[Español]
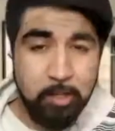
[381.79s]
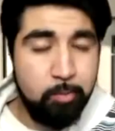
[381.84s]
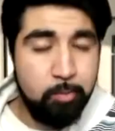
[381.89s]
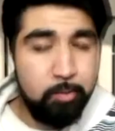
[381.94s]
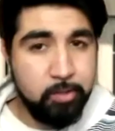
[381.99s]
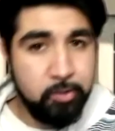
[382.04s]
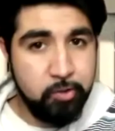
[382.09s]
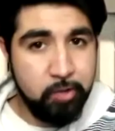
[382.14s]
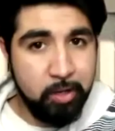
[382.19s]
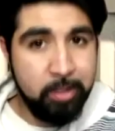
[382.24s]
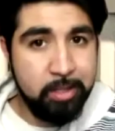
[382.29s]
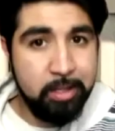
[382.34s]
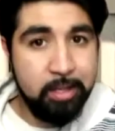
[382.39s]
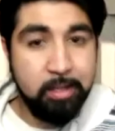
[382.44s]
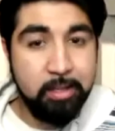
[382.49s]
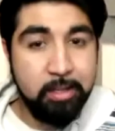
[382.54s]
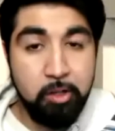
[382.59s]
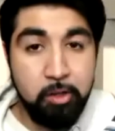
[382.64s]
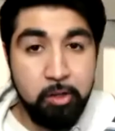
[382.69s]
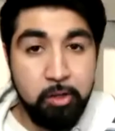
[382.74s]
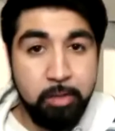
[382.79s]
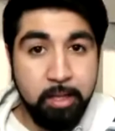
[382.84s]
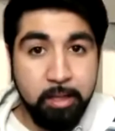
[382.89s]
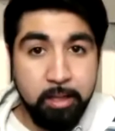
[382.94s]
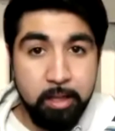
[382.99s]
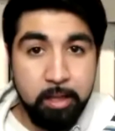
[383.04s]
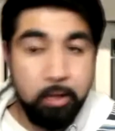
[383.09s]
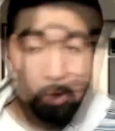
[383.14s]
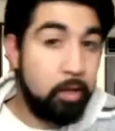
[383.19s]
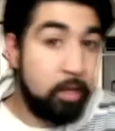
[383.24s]
lo mencionaste
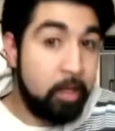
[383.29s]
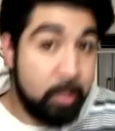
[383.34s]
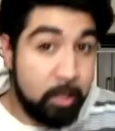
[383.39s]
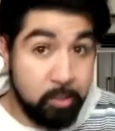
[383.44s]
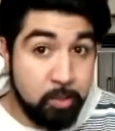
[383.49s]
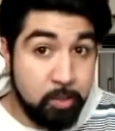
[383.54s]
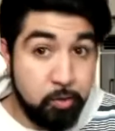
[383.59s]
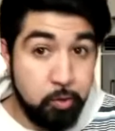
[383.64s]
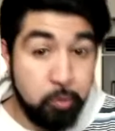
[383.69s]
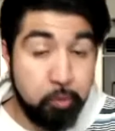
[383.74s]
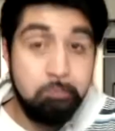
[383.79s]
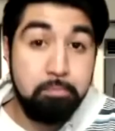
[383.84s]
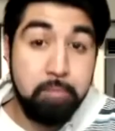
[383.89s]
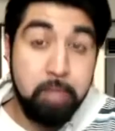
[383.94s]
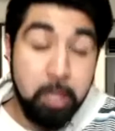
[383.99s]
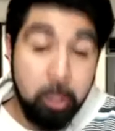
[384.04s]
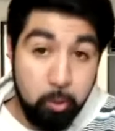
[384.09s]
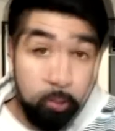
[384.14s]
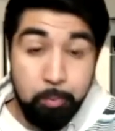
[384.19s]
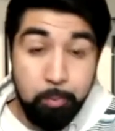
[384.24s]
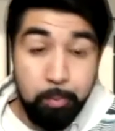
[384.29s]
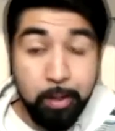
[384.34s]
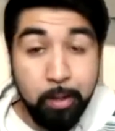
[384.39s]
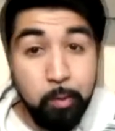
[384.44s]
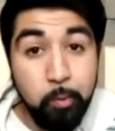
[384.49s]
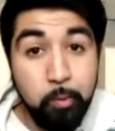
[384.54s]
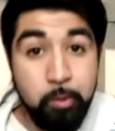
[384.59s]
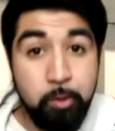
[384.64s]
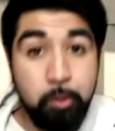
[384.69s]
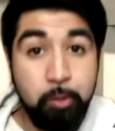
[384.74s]
anteriormente, en cualquier caso te lo
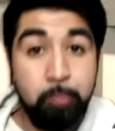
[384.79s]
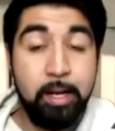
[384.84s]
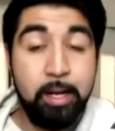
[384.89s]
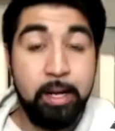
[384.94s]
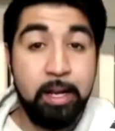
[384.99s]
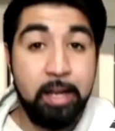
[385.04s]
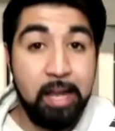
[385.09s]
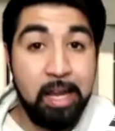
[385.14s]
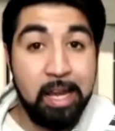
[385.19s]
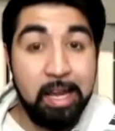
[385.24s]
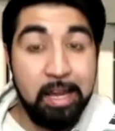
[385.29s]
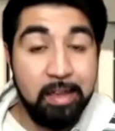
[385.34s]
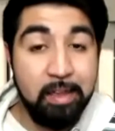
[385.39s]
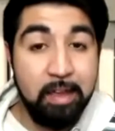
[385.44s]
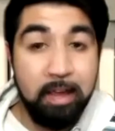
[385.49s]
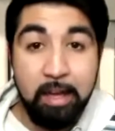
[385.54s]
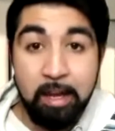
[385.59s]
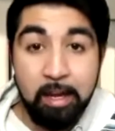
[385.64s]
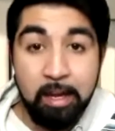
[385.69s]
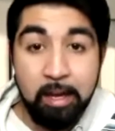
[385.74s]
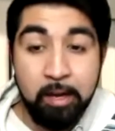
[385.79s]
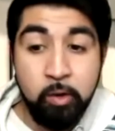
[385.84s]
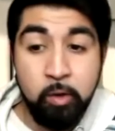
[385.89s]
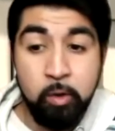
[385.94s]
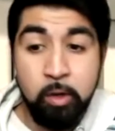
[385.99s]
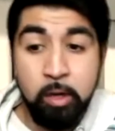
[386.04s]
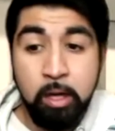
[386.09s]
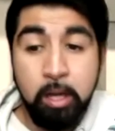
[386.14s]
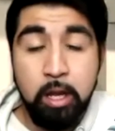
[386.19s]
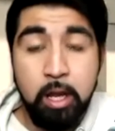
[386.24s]
pregunto para que quede
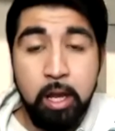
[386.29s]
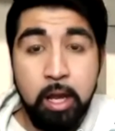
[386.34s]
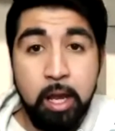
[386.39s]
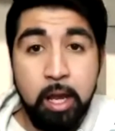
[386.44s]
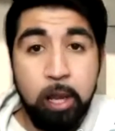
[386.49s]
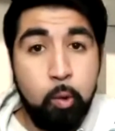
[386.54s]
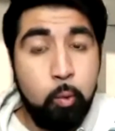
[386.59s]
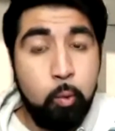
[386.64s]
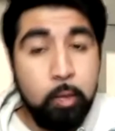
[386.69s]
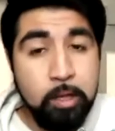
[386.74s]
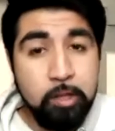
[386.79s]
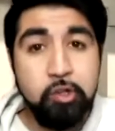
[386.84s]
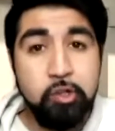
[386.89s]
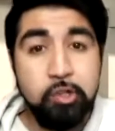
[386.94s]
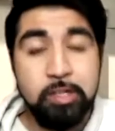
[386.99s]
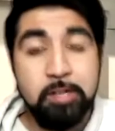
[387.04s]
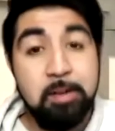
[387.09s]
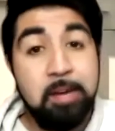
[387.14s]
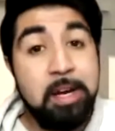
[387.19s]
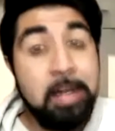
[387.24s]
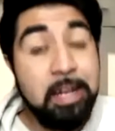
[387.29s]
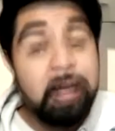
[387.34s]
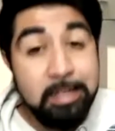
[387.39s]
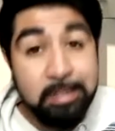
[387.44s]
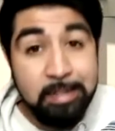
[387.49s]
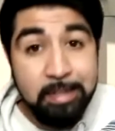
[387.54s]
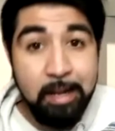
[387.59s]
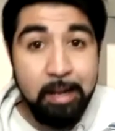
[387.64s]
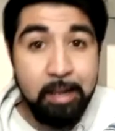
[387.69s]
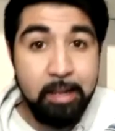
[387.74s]
claro. Eh, ¿Cuándo se va a
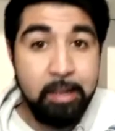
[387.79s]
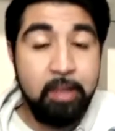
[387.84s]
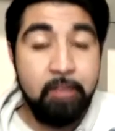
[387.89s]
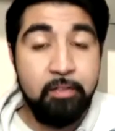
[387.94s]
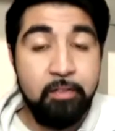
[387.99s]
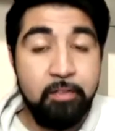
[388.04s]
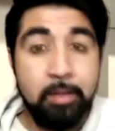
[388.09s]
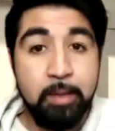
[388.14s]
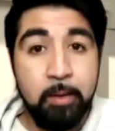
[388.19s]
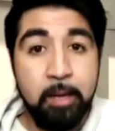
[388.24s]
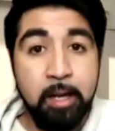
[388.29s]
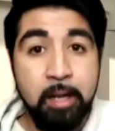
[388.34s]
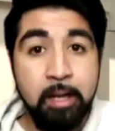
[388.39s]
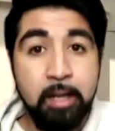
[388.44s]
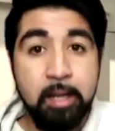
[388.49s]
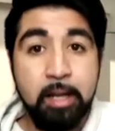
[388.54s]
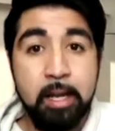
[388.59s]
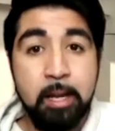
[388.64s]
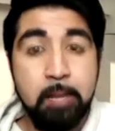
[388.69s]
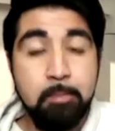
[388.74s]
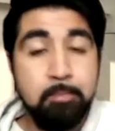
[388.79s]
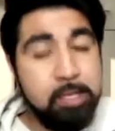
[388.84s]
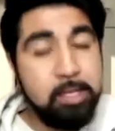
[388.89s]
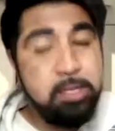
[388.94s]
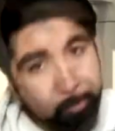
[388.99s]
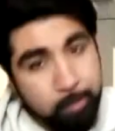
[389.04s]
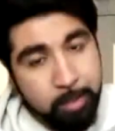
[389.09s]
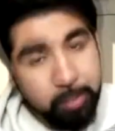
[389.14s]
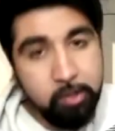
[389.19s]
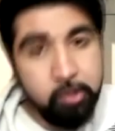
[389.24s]
realizar este festival y
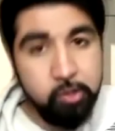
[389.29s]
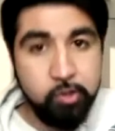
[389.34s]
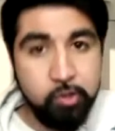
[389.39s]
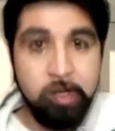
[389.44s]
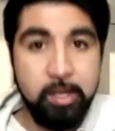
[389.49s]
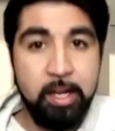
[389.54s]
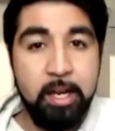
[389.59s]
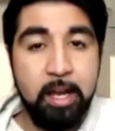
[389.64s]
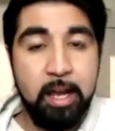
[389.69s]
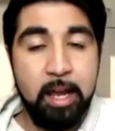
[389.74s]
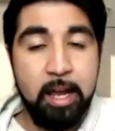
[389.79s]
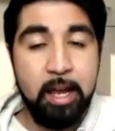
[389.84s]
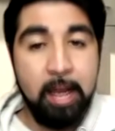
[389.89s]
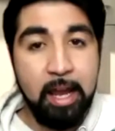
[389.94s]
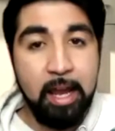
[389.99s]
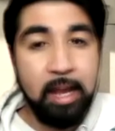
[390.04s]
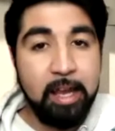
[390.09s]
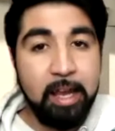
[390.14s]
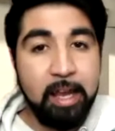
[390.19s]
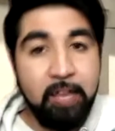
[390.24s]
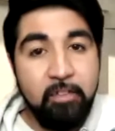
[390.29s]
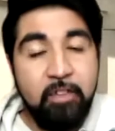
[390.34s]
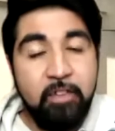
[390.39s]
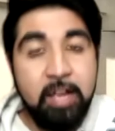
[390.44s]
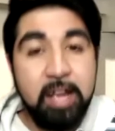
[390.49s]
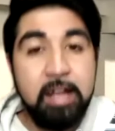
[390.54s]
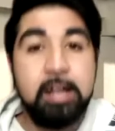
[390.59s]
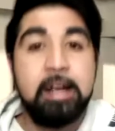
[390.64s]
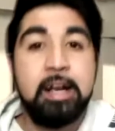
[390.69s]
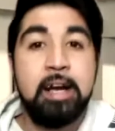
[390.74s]
más o menos en qué
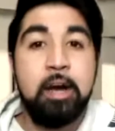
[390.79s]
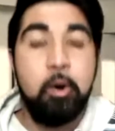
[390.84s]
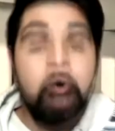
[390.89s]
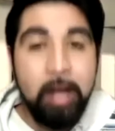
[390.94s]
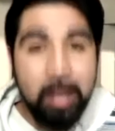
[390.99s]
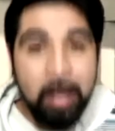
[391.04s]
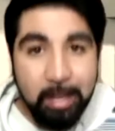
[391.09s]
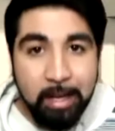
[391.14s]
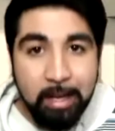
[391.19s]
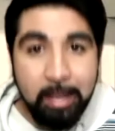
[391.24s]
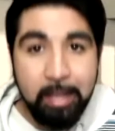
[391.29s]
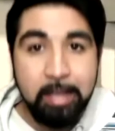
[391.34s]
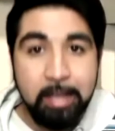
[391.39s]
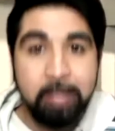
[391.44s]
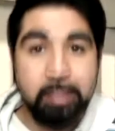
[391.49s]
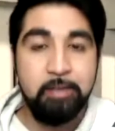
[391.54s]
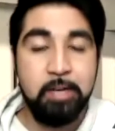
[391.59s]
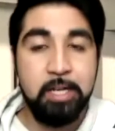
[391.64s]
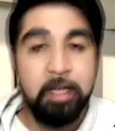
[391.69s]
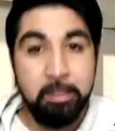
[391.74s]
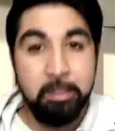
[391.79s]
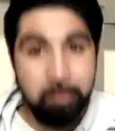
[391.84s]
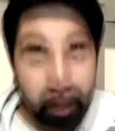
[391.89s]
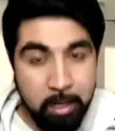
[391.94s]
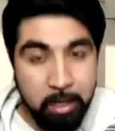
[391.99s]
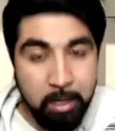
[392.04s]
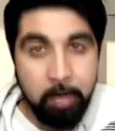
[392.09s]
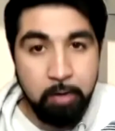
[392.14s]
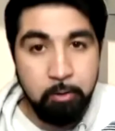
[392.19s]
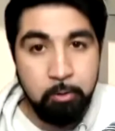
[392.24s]
franja horaria se va a llevar
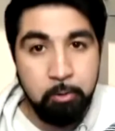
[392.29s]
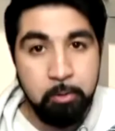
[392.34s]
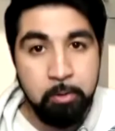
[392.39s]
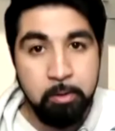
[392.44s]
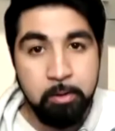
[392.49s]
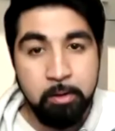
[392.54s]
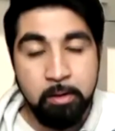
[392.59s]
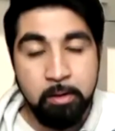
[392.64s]
a cabo?